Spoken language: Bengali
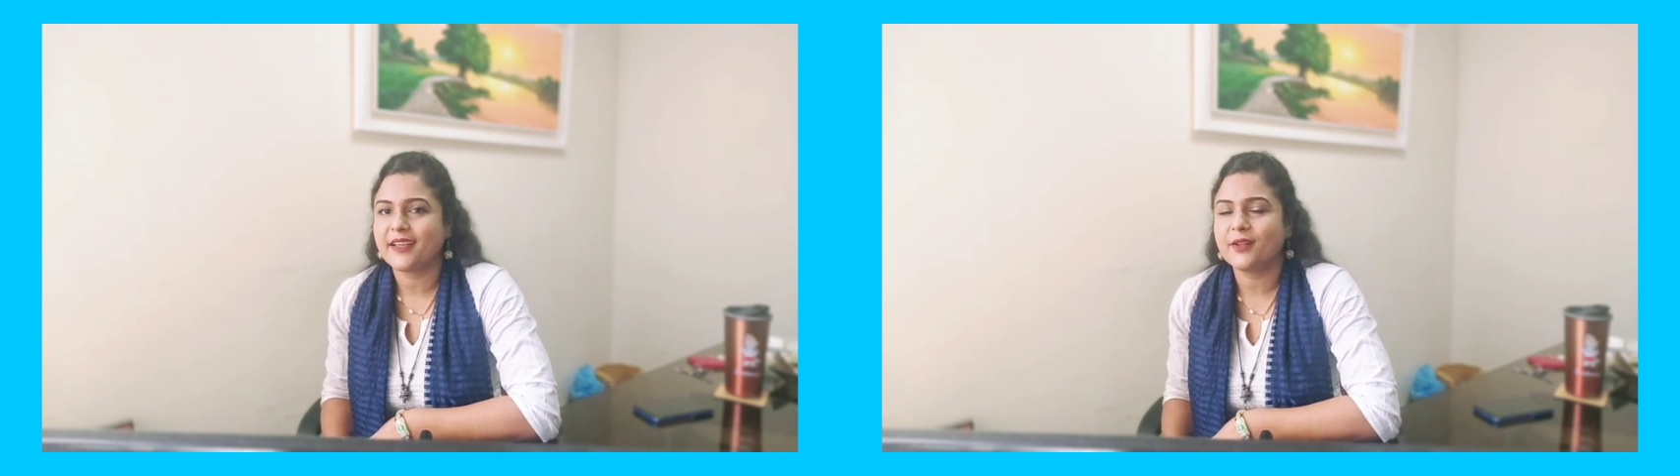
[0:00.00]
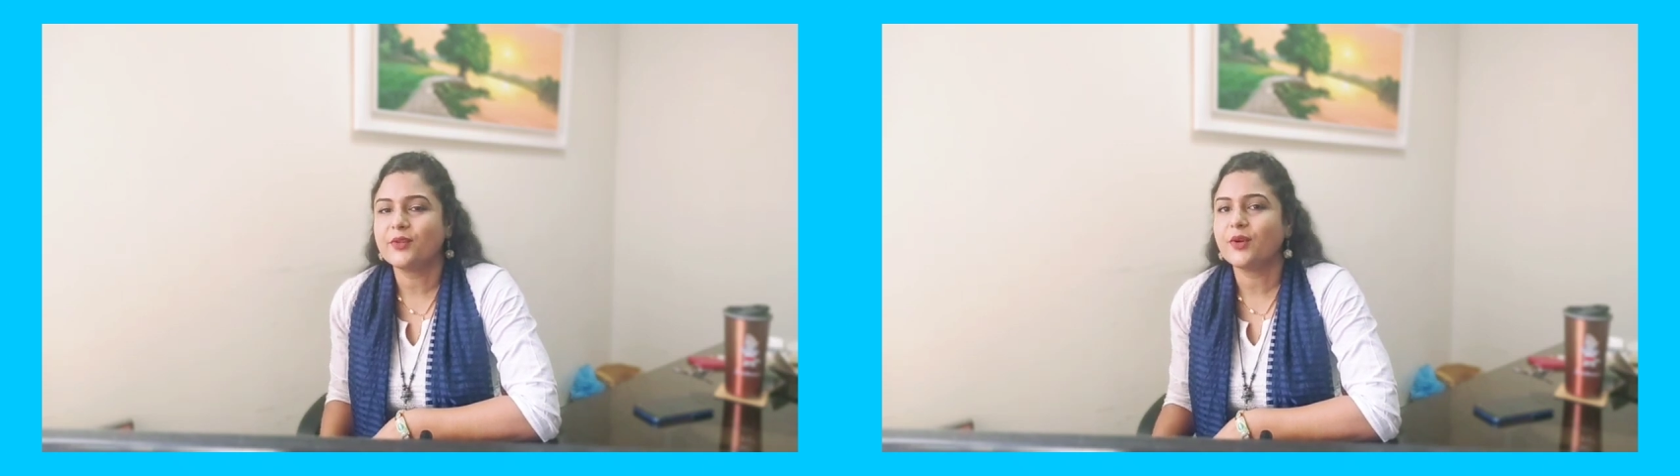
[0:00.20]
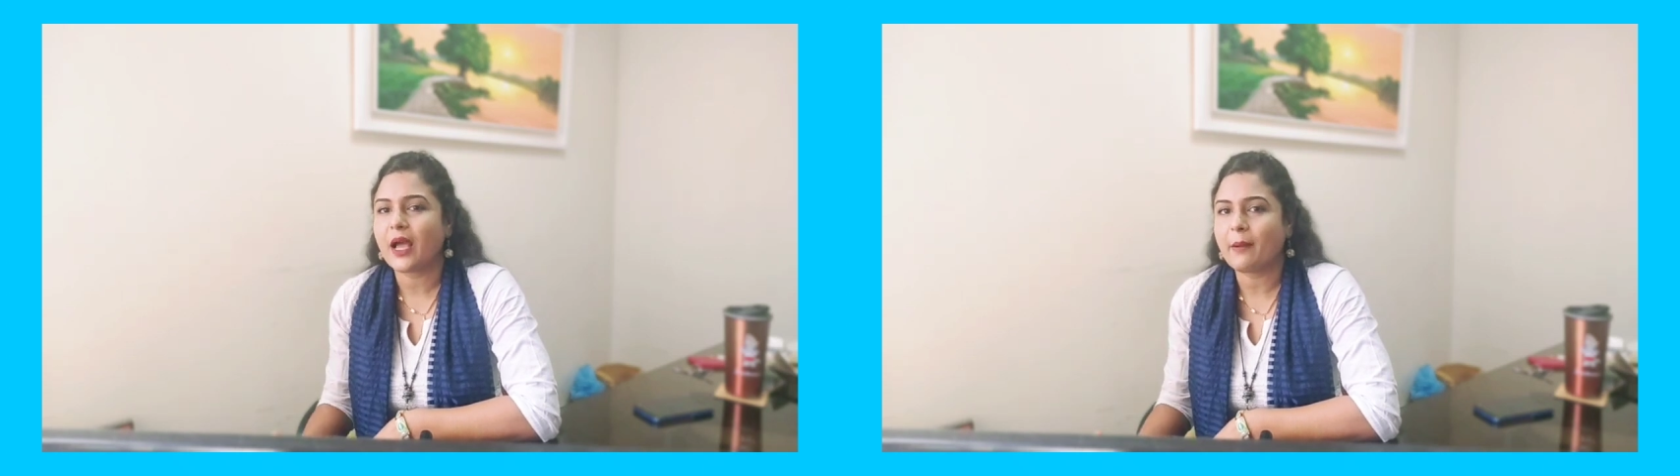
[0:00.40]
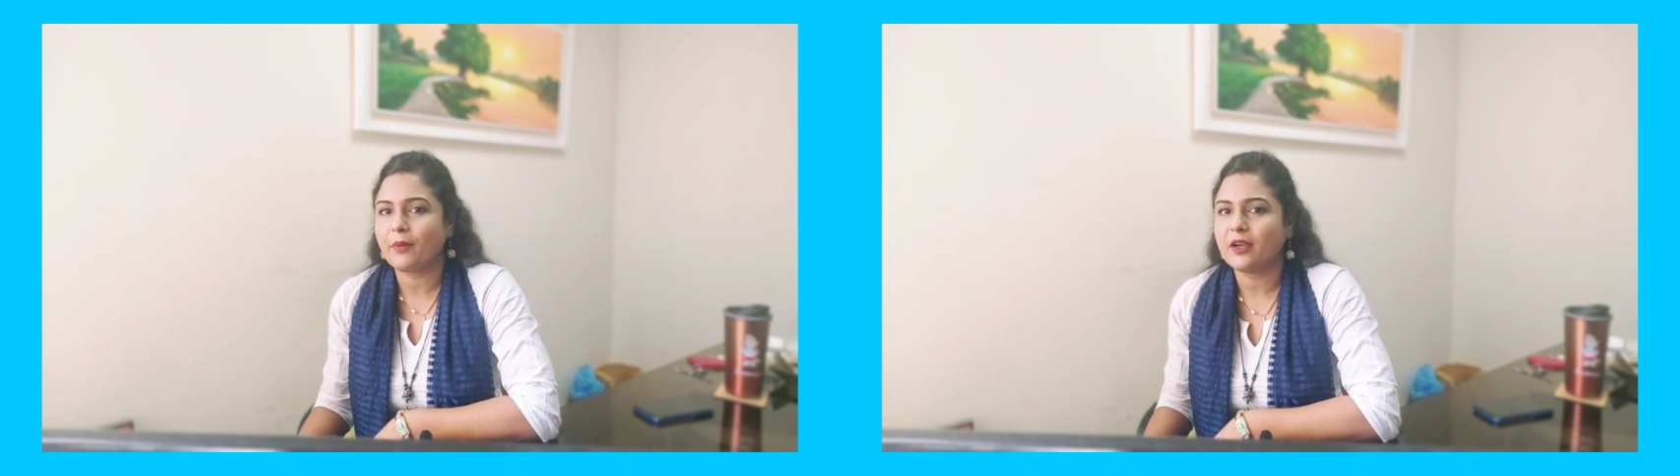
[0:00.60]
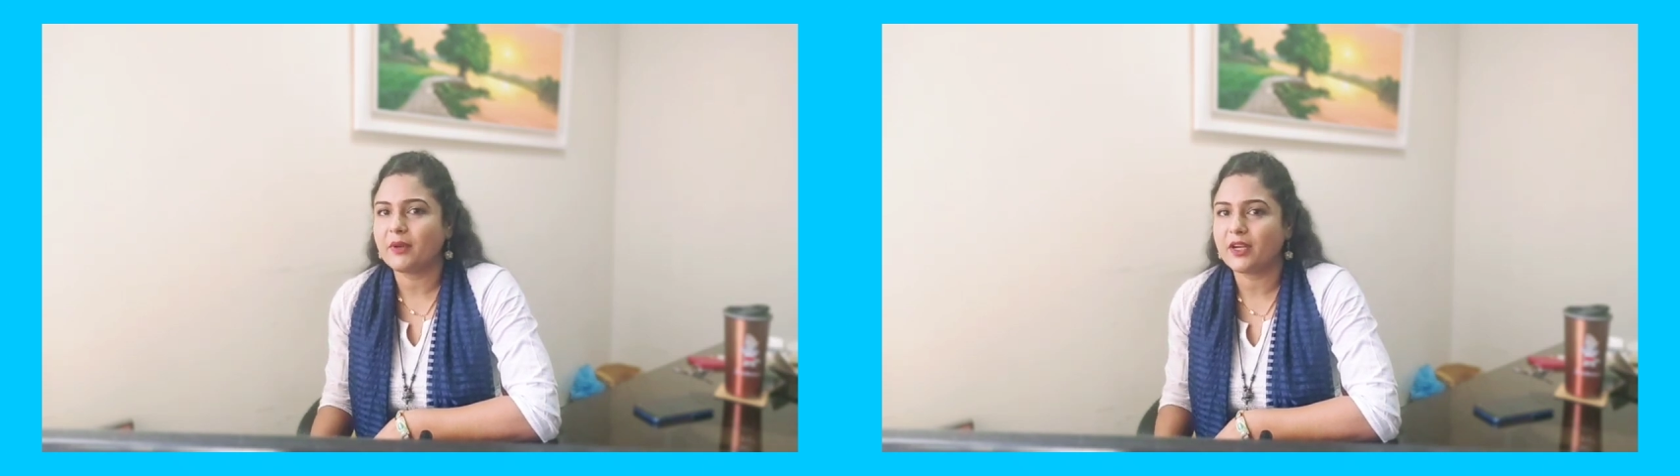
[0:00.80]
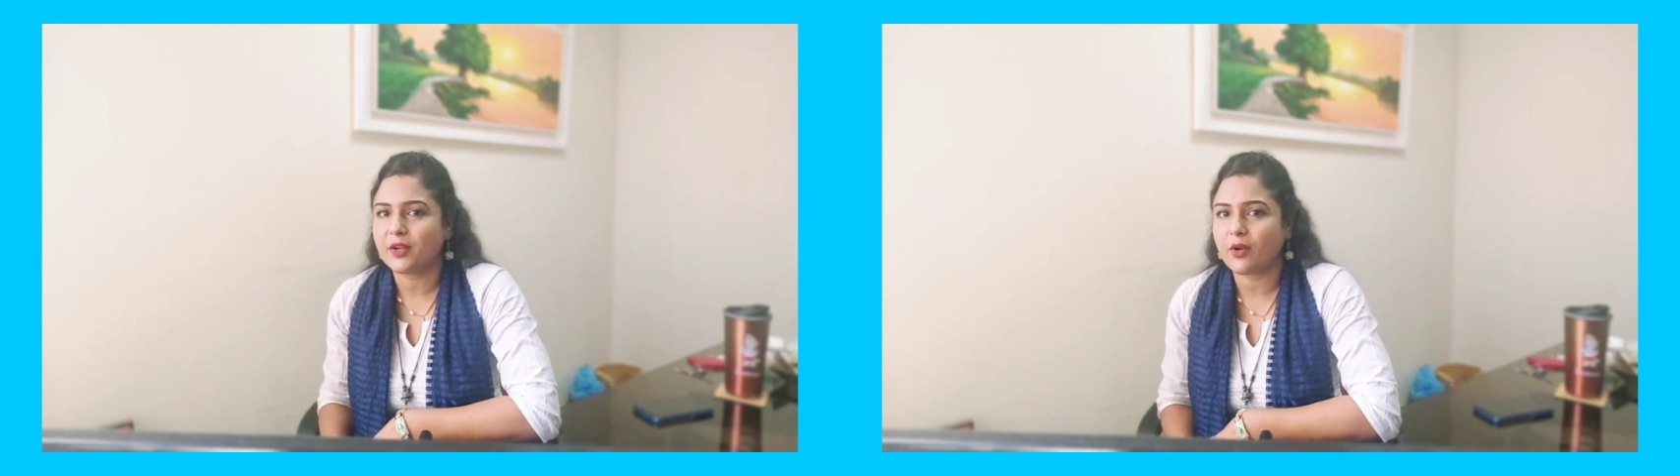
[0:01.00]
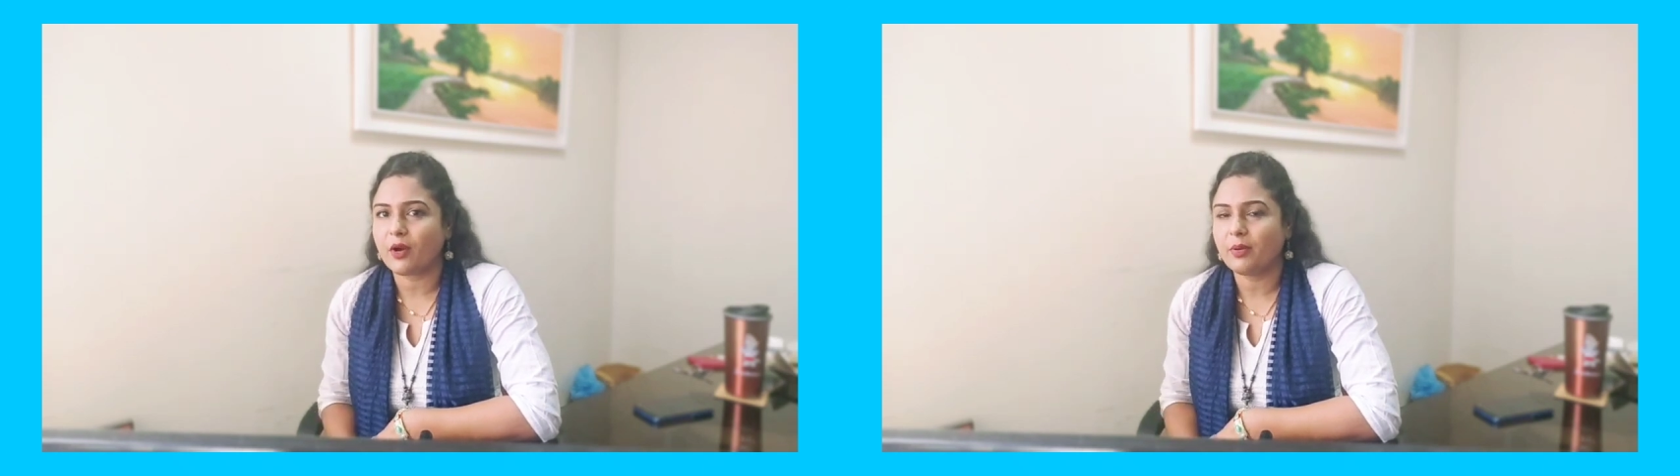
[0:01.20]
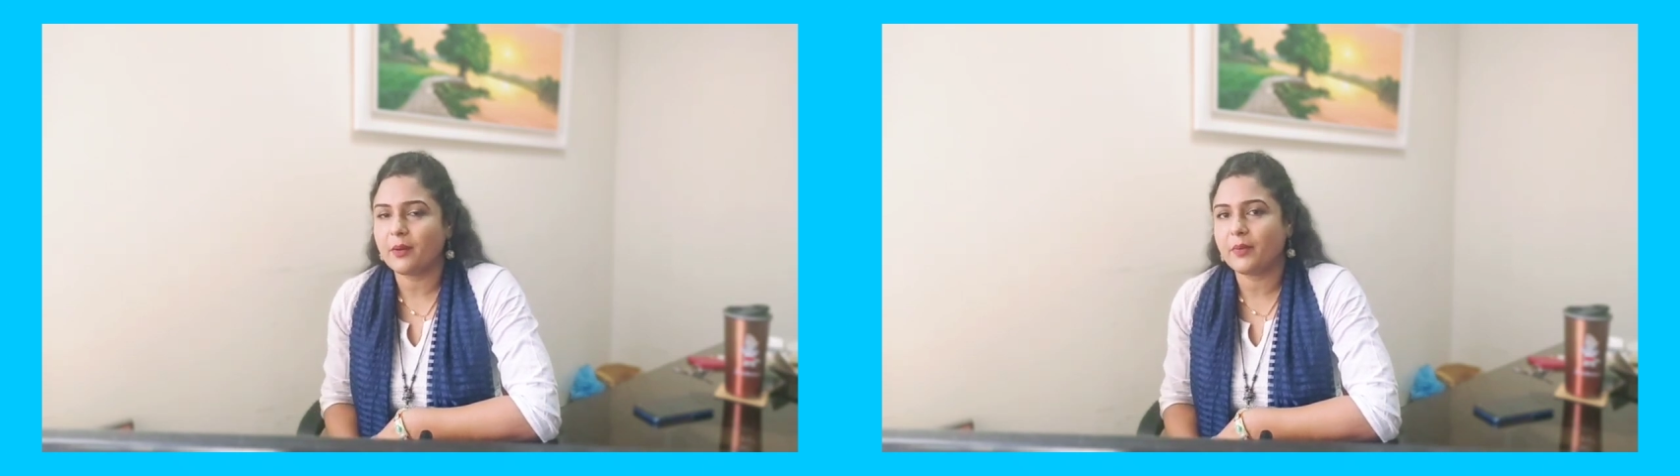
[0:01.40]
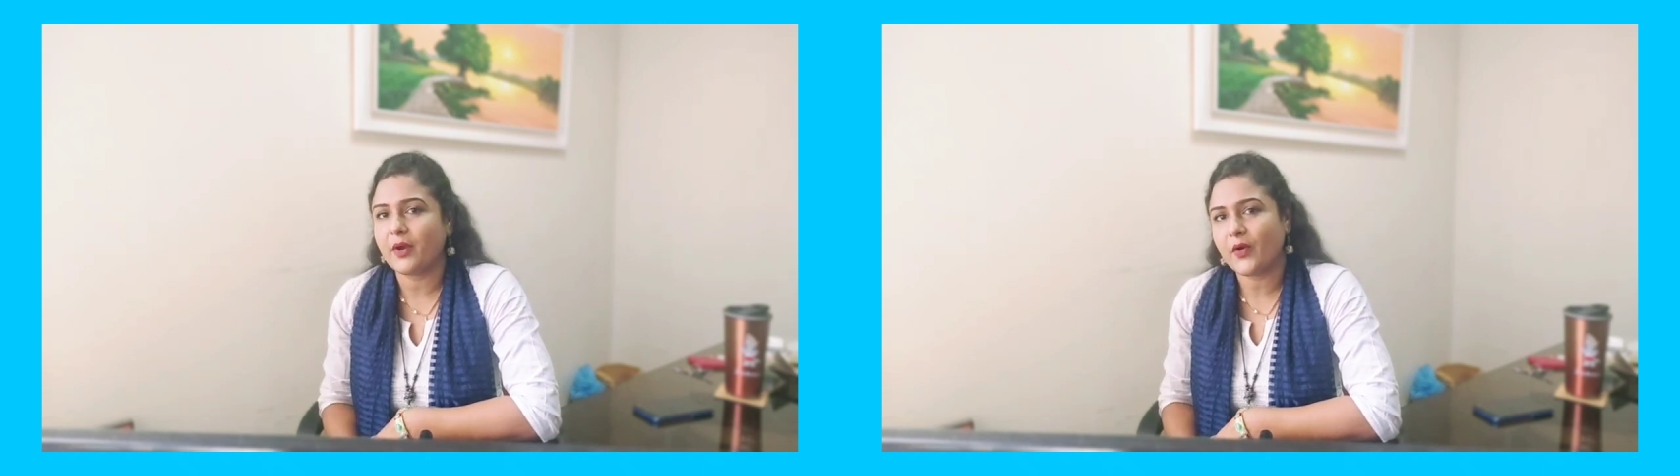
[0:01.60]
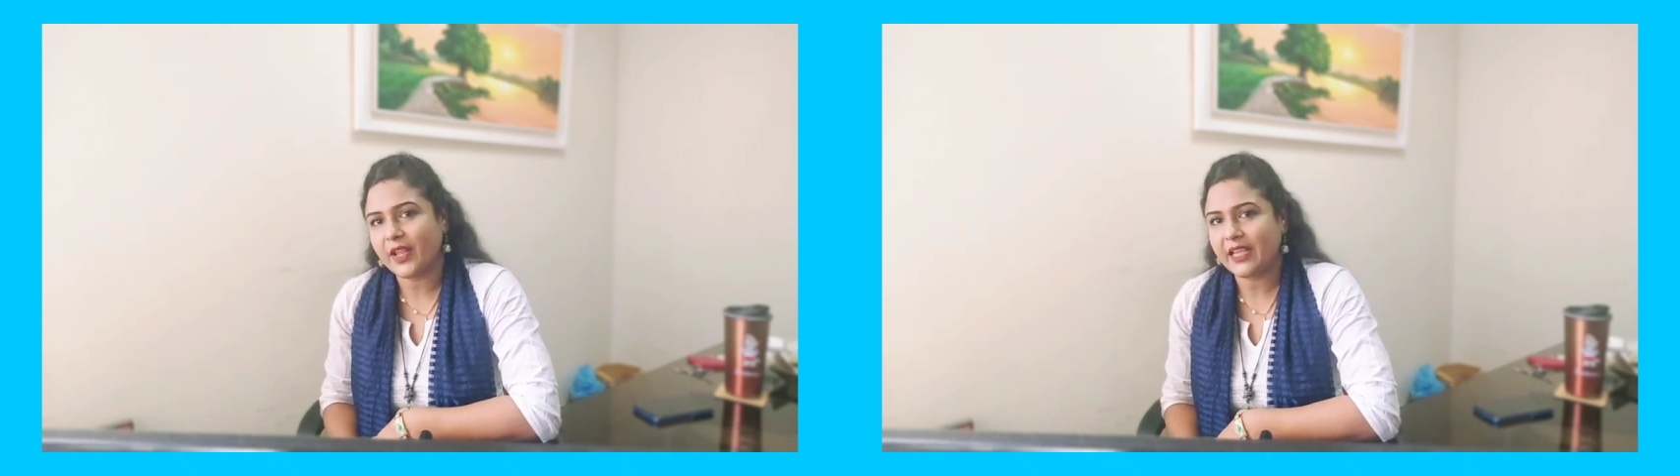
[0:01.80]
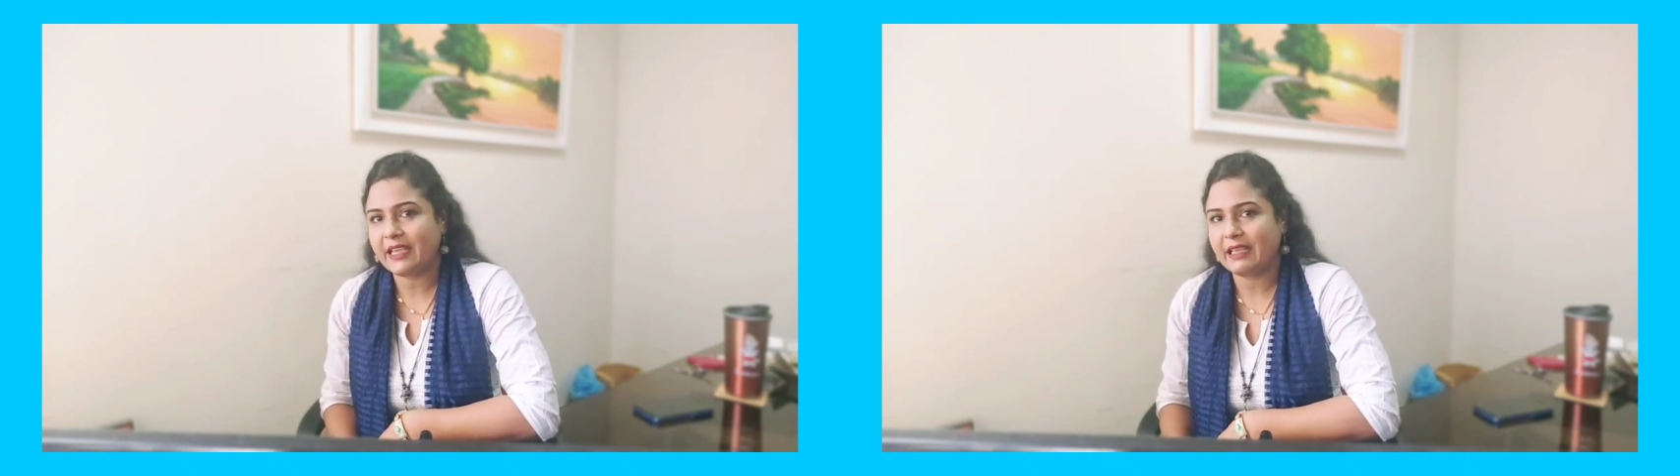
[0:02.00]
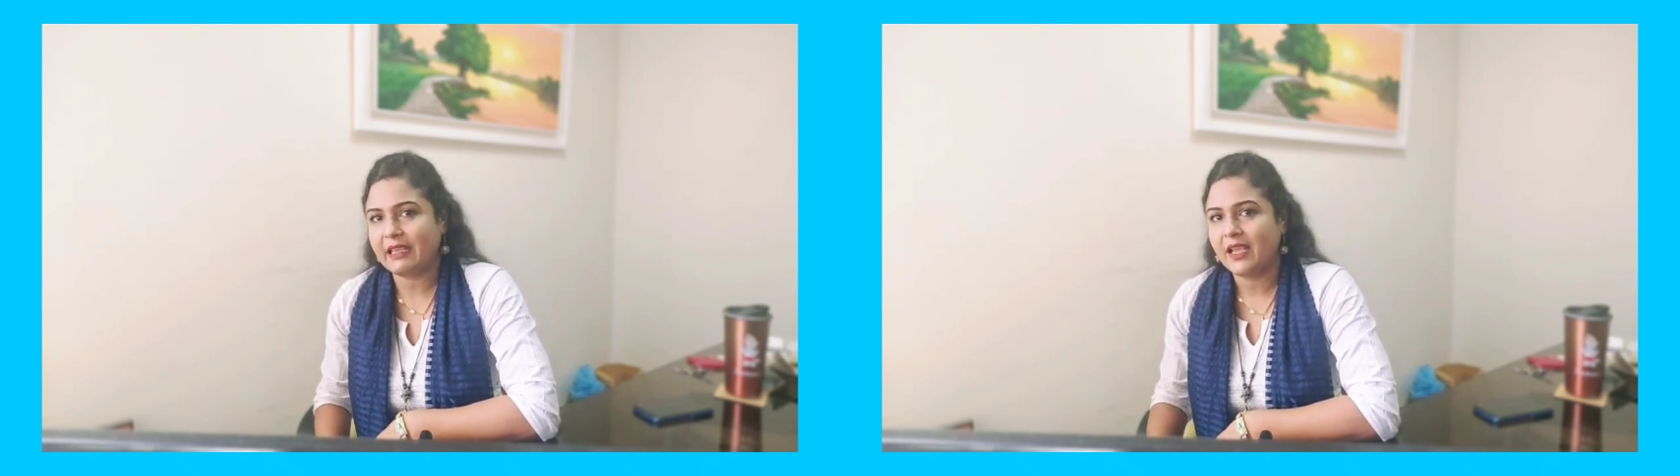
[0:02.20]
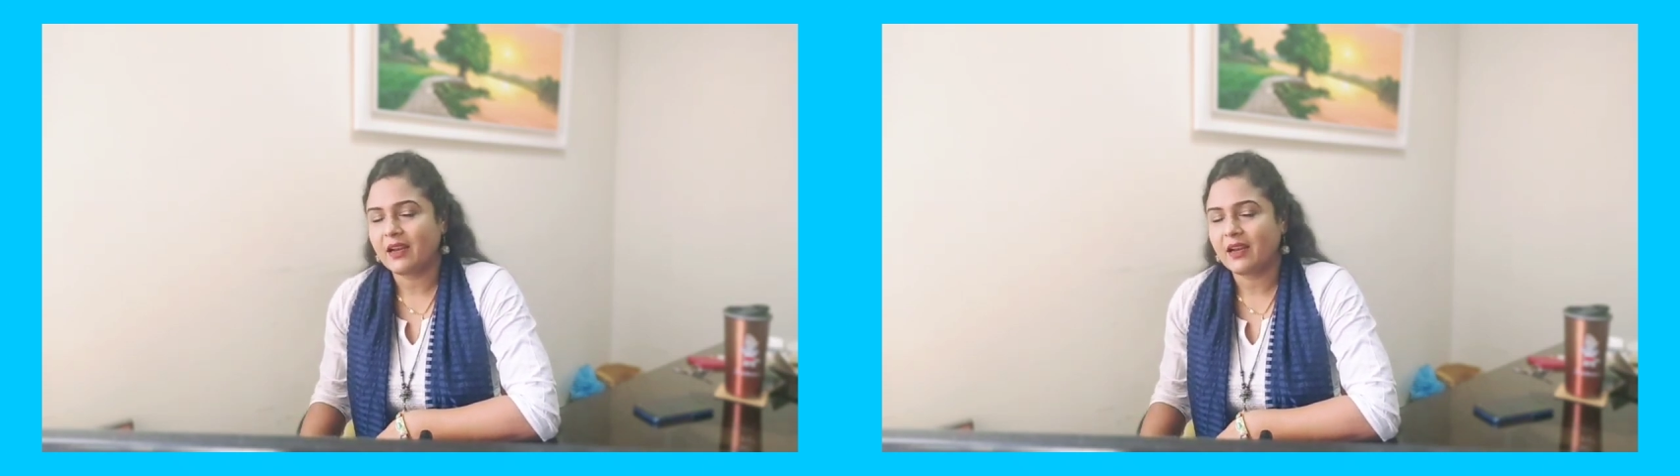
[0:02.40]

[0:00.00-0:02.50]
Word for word: কিন্তু অ্যাপয়েন্টমেন্টের অভাবে অনেকেই